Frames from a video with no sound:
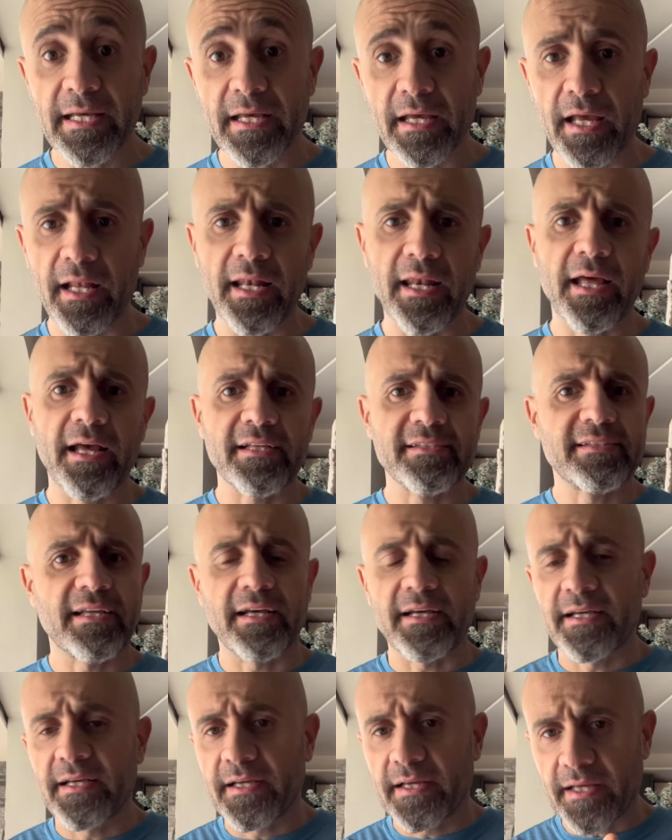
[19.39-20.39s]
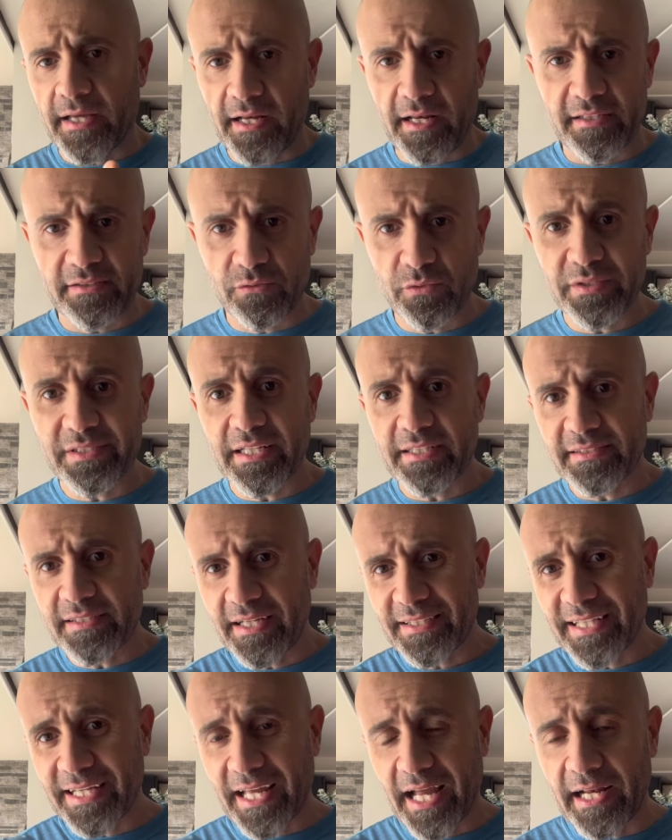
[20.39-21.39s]
الا اذا خلص وصلت
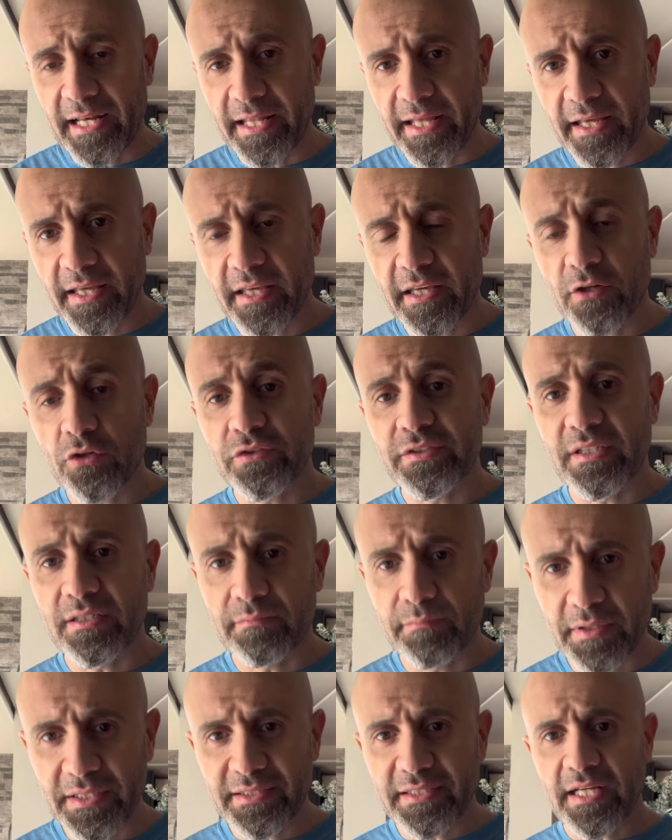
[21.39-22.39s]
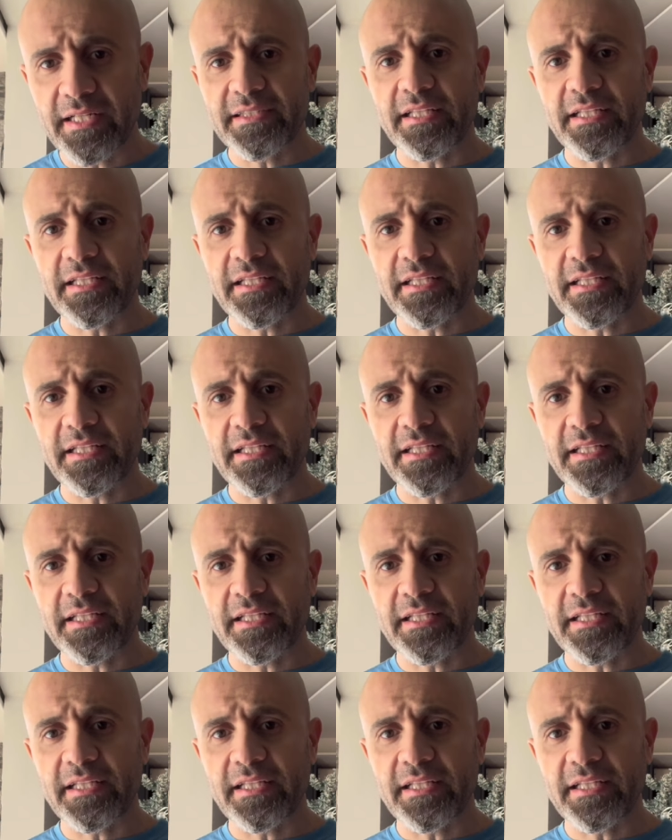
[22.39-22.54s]
صحتك على الاخر وصرت مضطر